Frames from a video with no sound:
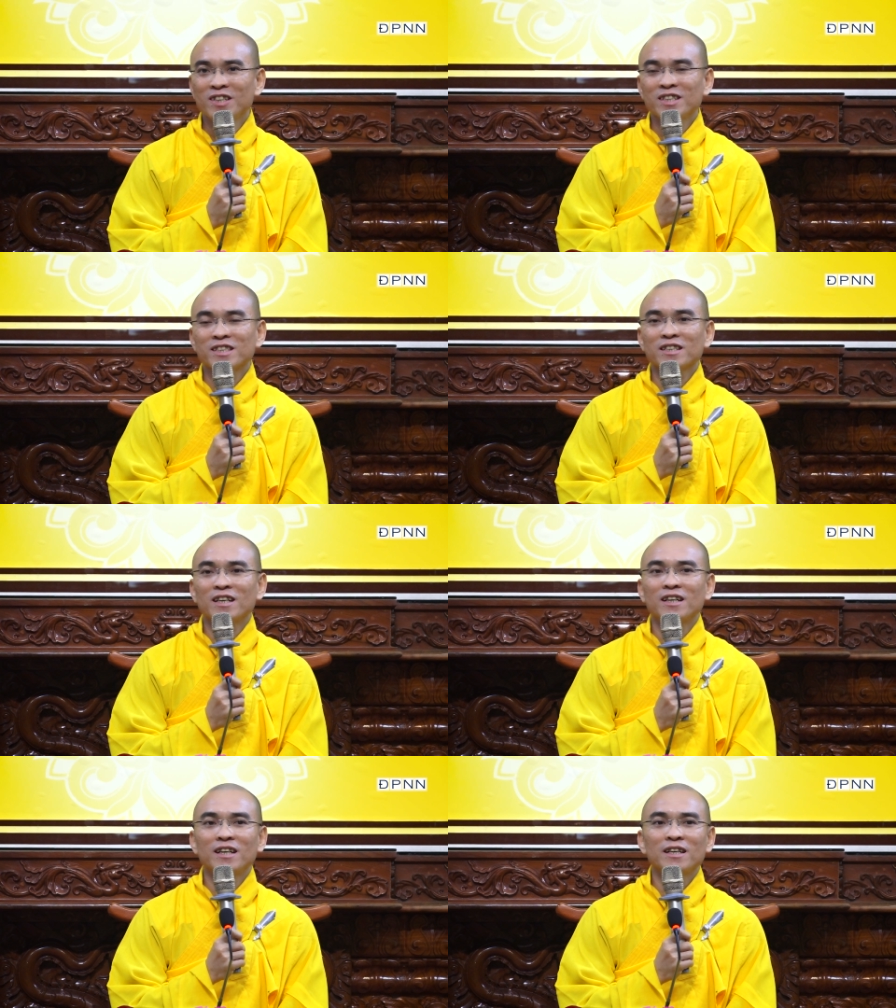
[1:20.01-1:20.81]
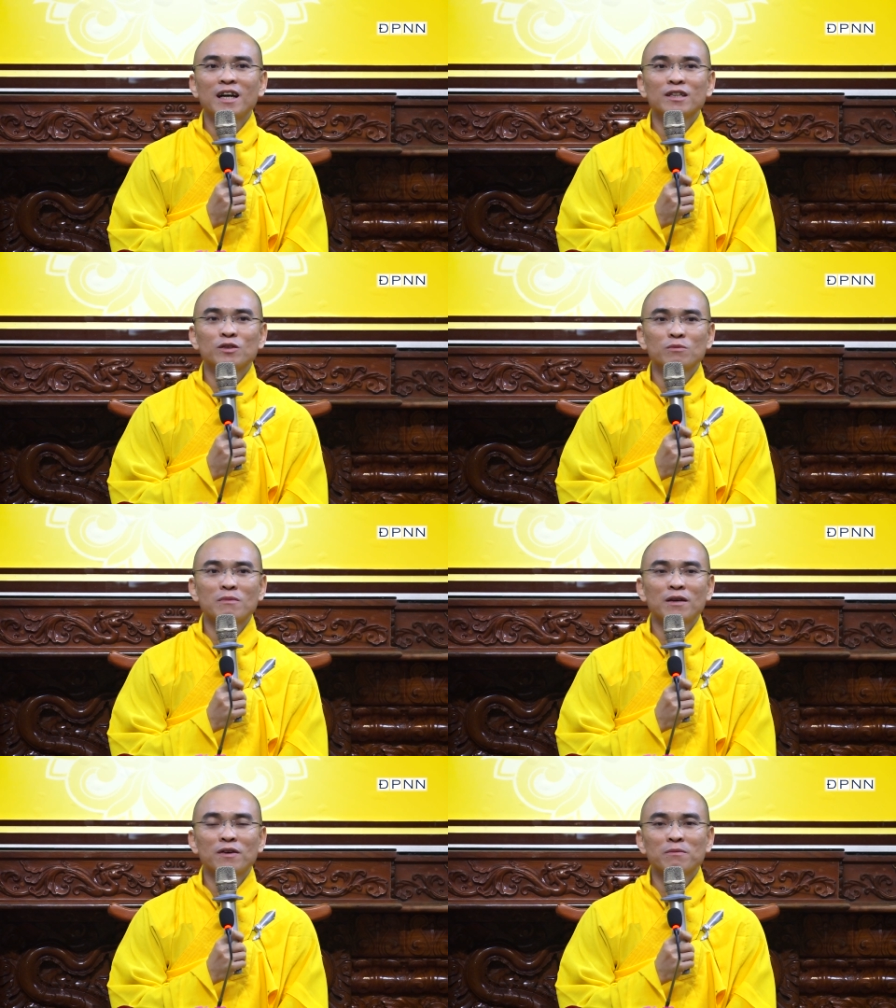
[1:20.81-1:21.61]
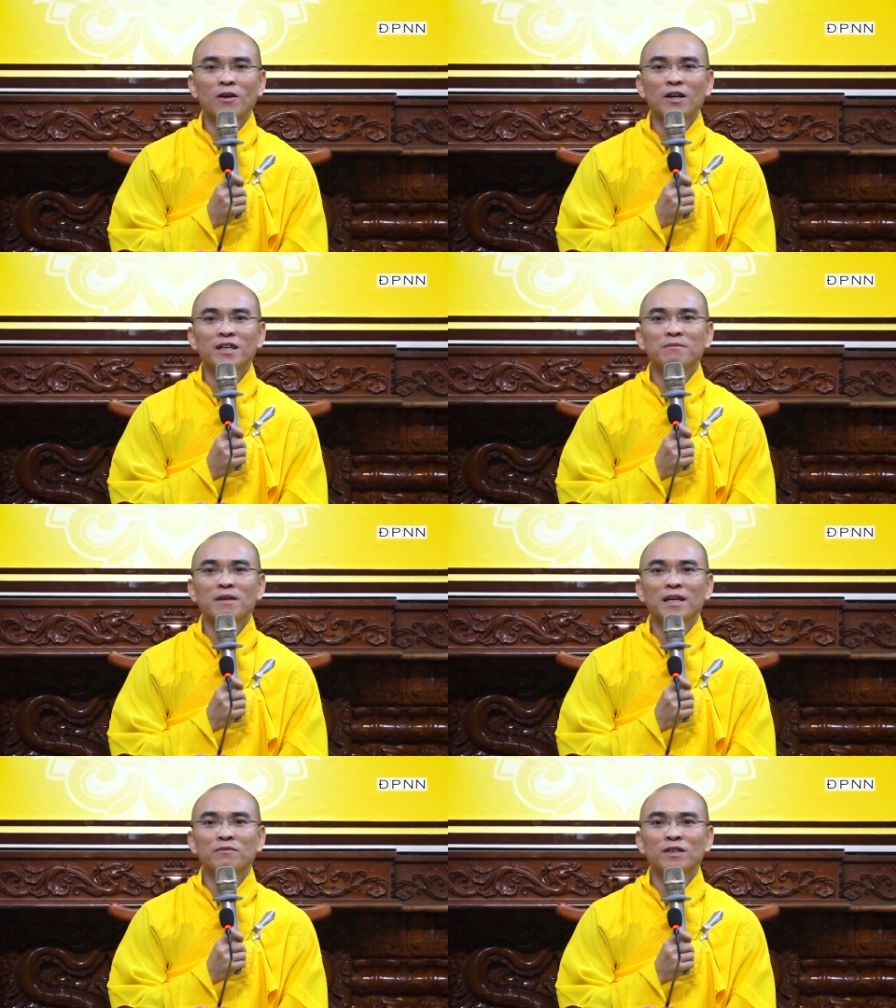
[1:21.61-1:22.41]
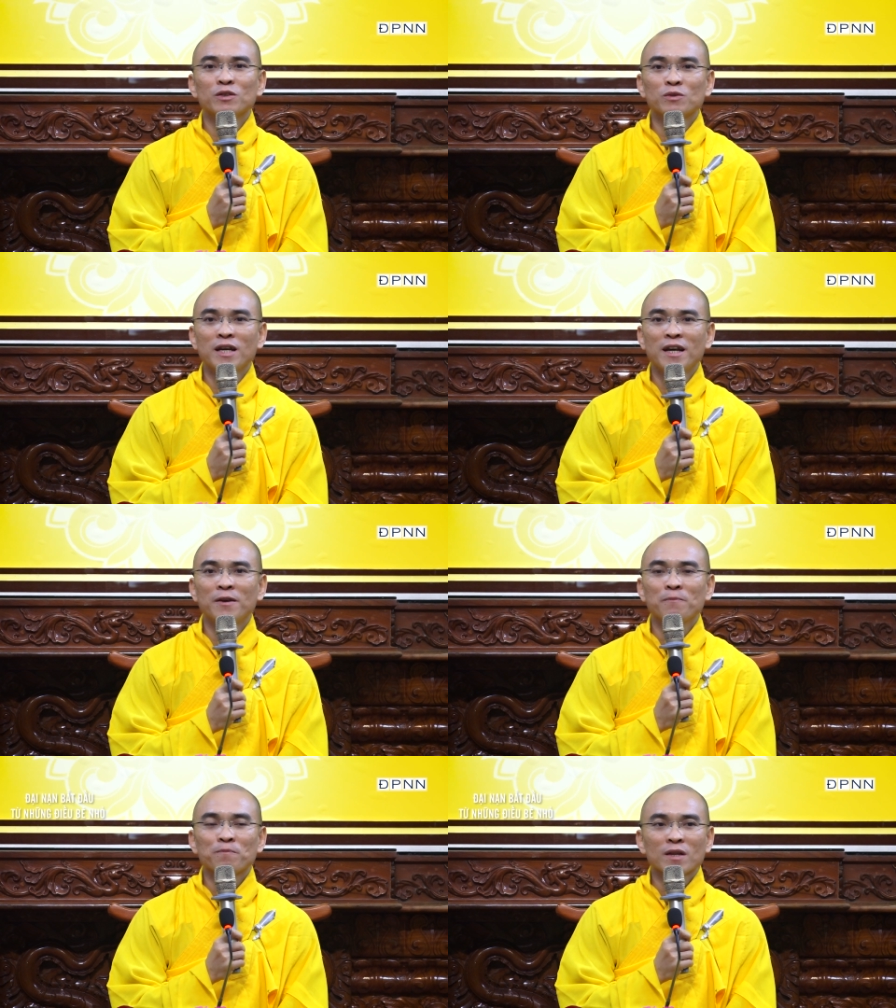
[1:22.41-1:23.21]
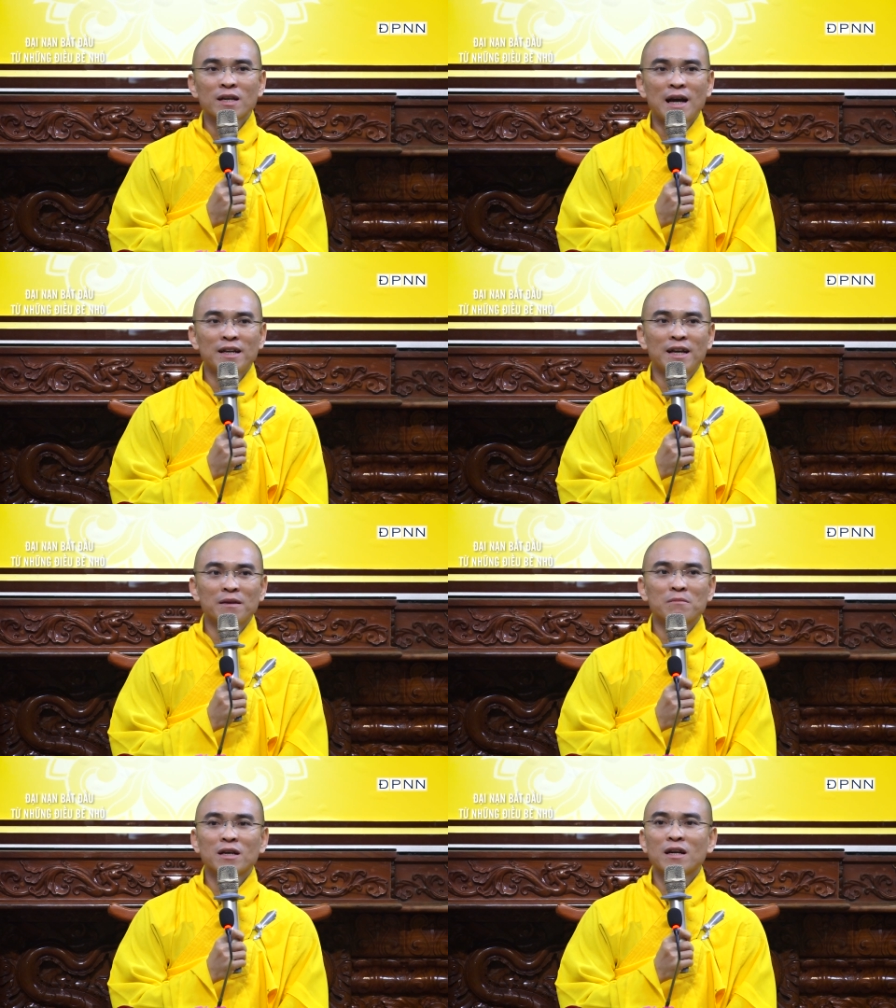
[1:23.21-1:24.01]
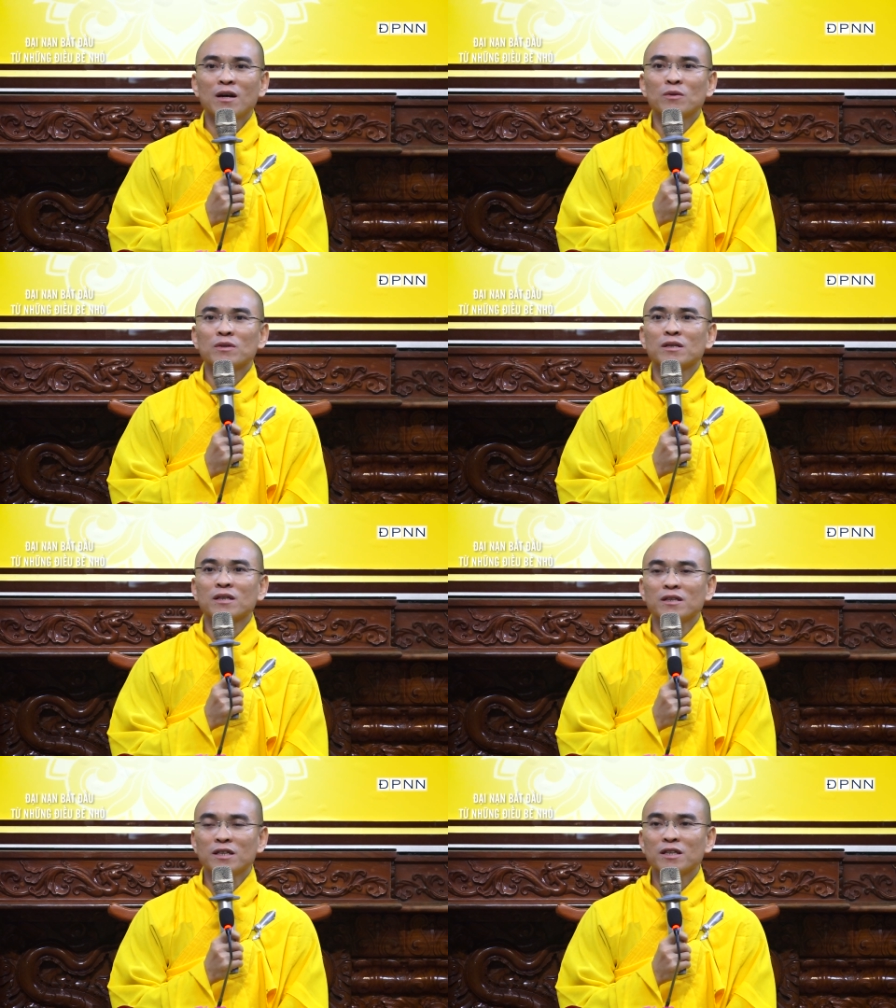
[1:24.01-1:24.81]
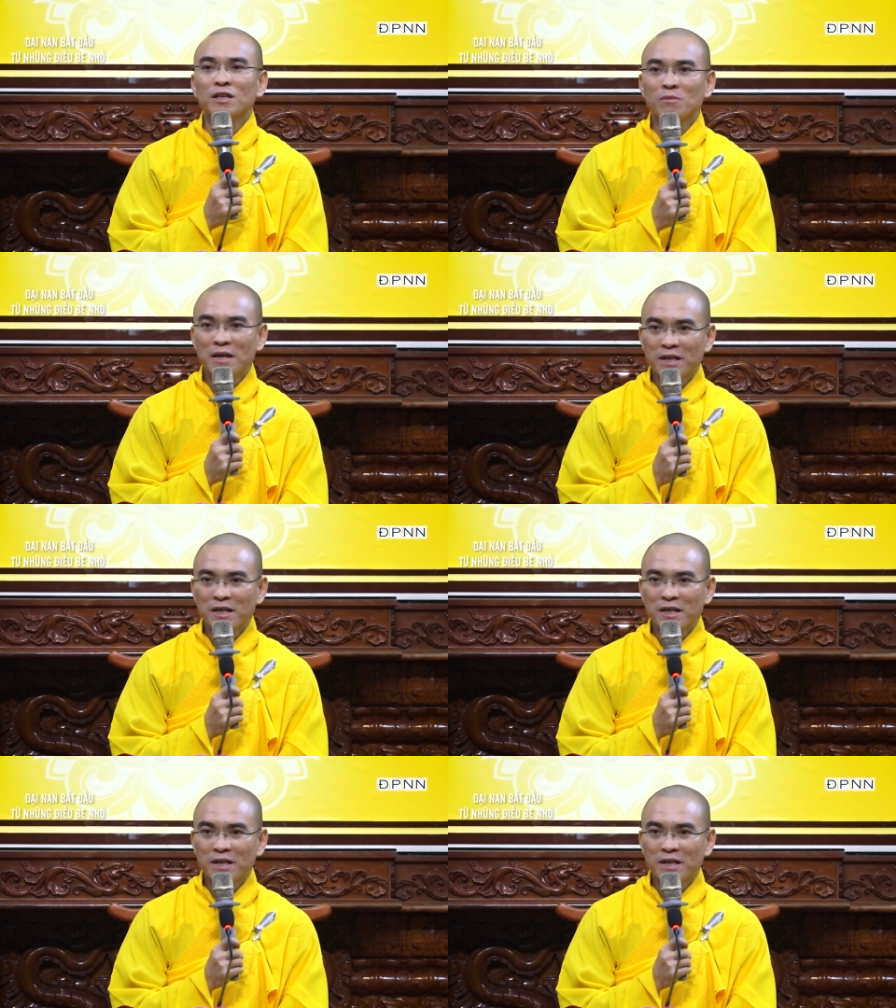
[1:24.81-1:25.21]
Xin gửi đến đại chúng bài Pháp thoại hôm nay với chủ đề đại nạn bắt đầu từ những điều bé